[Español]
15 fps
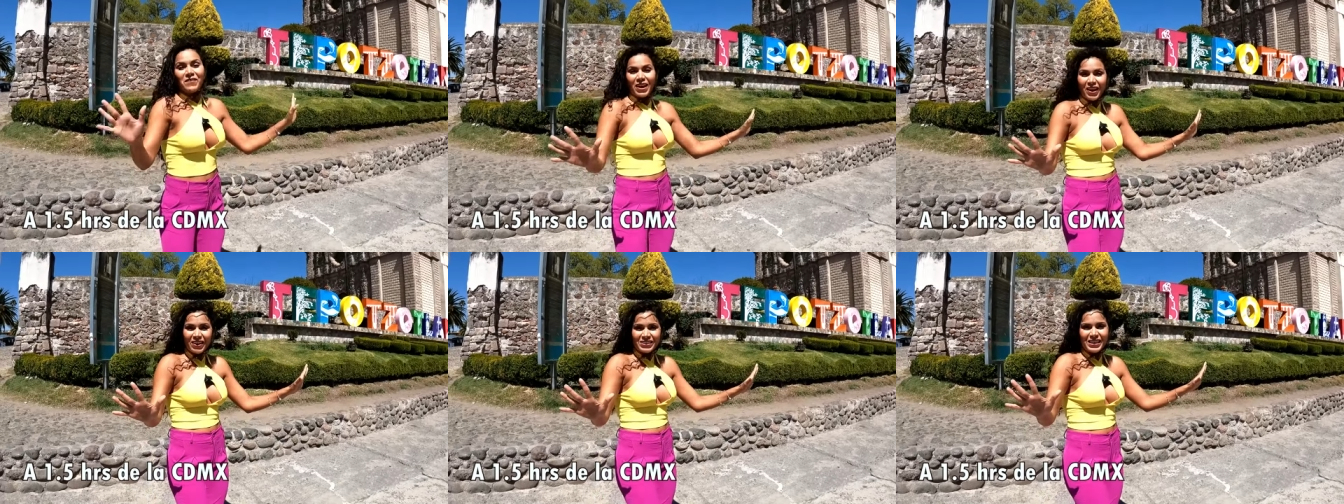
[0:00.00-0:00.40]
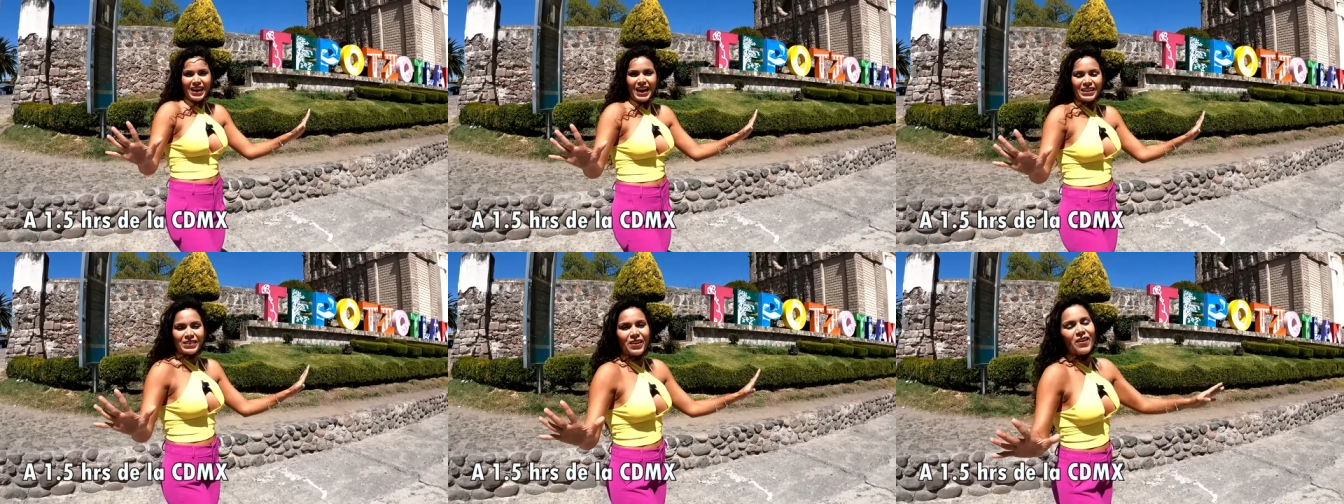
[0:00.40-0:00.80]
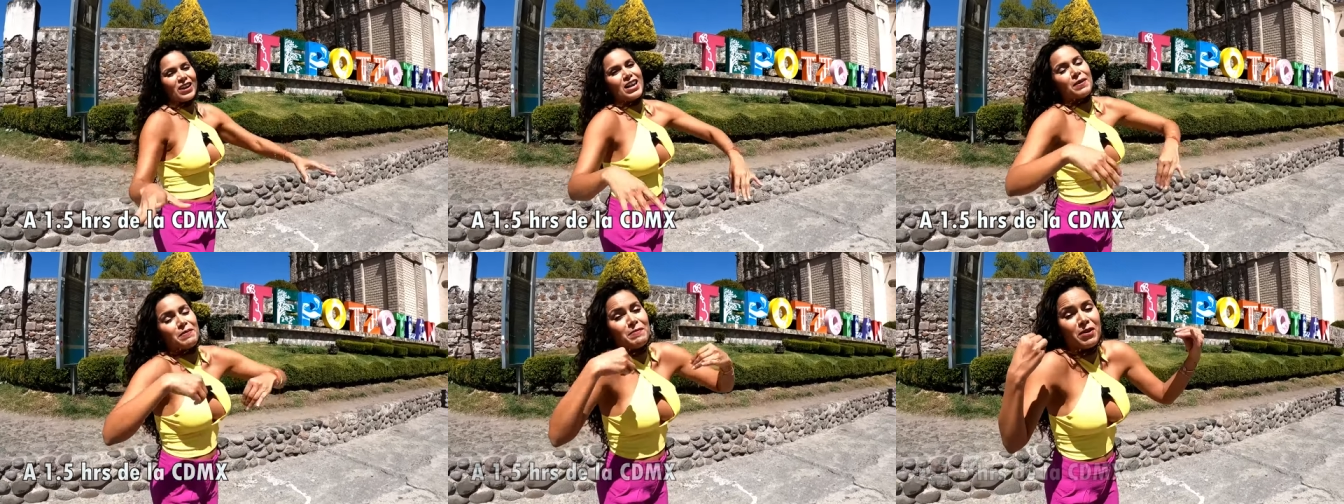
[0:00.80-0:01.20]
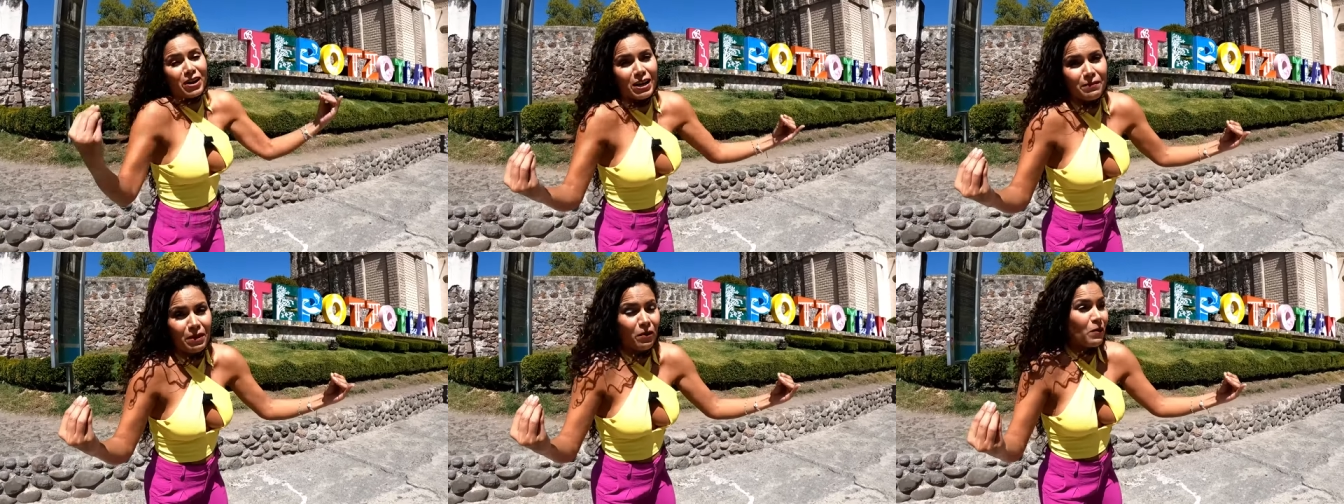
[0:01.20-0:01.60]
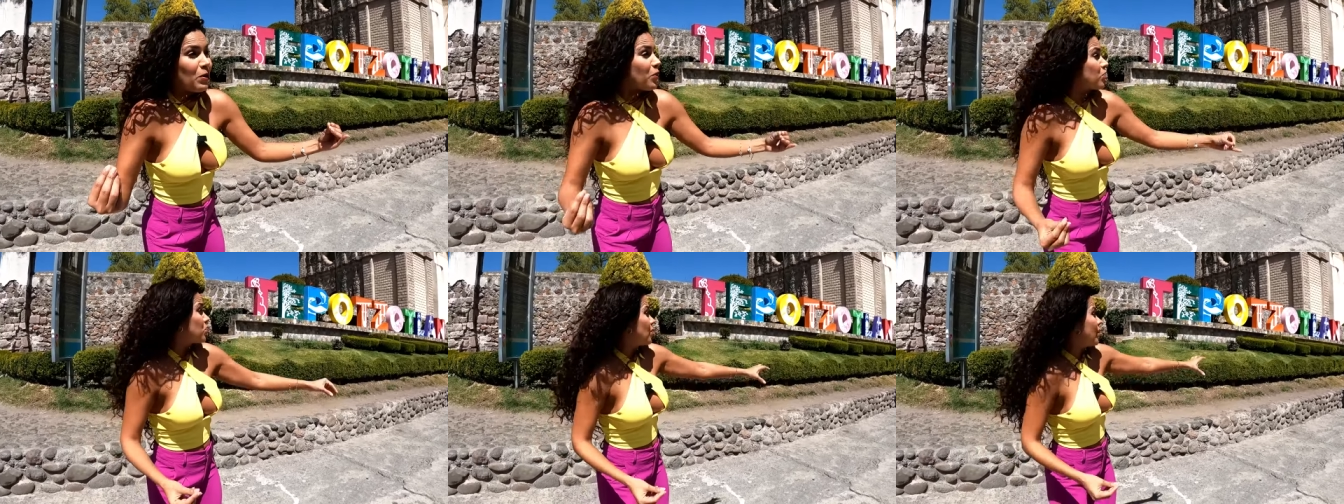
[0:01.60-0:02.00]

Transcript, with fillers: Vengo llegando y lo primero que me encuentro